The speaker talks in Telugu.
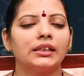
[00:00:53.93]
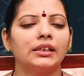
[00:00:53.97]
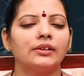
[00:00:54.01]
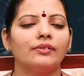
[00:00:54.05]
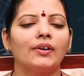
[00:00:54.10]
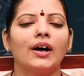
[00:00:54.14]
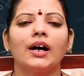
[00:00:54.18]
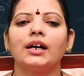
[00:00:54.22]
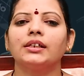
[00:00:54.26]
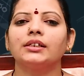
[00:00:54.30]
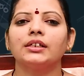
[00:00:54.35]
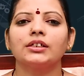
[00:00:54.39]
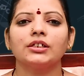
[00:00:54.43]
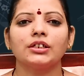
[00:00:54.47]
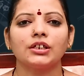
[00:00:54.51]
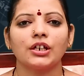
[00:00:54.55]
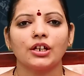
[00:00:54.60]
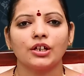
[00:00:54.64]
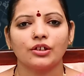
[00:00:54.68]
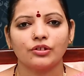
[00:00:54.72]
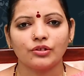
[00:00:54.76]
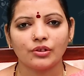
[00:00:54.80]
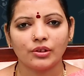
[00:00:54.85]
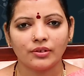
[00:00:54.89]
ద్వాదశ
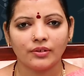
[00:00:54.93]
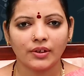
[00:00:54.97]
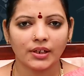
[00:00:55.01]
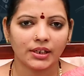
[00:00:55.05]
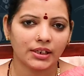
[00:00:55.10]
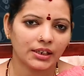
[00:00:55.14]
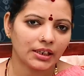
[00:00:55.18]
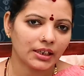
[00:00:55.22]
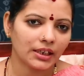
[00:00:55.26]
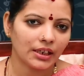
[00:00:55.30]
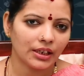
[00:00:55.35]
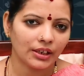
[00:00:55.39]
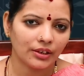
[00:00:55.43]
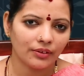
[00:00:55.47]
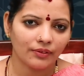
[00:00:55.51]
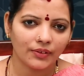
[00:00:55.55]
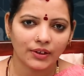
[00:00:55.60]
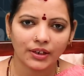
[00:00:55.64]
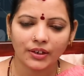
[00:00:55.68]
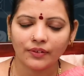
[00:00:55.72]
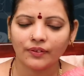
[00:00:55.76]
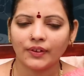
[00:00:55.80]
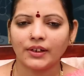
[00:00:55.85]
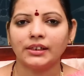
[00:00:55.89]
రాసుల వారికి
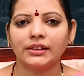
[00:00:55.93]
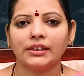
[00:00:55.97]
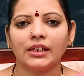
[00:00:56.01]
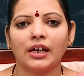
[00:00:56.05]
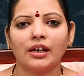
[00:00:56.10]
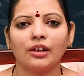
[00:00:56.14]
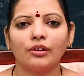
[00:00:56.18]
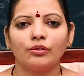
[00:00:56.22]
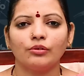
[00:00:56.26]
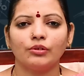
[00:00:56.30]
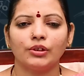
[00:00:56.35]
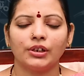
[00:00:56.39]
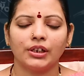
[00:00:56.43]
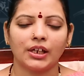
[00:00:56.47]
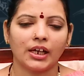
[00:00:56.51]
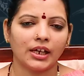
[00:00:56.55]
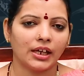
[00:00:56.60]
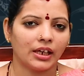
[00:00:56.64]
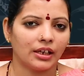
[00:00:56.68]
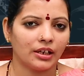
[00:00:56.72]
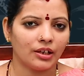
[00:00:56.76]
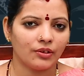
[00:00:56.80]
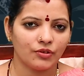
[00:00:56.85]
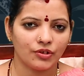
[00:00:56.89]
ఎటువంటి ఫలితాలు
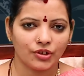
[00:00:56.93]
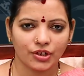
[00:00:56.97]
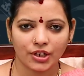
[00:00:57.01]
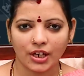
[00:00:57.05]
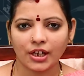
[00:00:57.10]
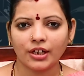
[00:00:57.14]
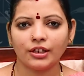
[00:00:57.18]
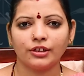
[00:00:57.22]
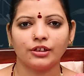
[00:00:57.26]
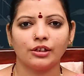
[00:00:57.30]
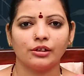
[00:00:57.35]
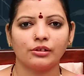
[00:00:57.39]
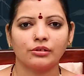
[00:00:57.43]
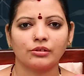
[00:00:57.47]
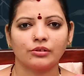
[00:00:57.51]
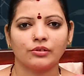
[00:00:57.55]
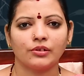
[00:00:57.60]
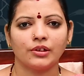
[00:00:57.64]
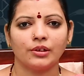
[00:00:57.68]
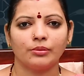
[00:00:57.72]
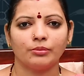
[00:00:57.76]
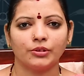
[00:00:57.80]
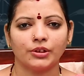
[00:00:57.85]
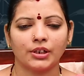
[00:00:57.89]
ఉంటాయనే విషయాన్ని
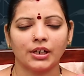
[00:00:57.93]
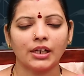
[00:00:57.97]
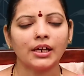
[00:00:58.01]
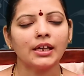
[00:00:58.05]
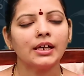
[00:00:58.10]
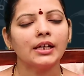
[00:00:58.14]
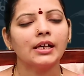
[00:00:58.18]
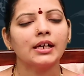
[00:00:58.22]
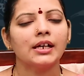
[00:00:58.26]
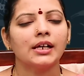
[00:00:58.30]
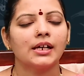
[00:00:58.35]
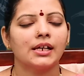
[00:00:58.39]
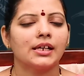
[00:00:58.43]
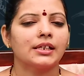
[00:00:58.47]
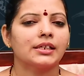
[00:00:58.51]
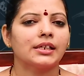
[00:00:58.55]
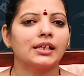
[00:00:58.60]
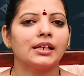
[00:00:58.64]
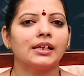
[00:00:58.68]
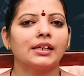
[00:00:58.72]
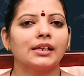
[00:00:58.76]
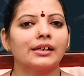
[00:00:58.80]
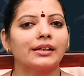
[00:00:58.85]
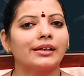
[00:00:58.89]
తెలుసుకునే ముందర
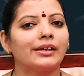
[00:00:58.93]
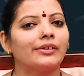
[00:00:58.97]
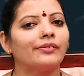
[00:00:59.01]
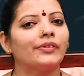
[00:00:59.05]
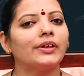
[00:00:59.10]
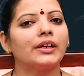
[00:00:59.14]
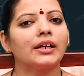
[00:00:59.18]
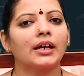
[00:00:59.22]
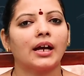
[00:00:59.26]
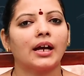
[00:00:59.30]
అసలు రవి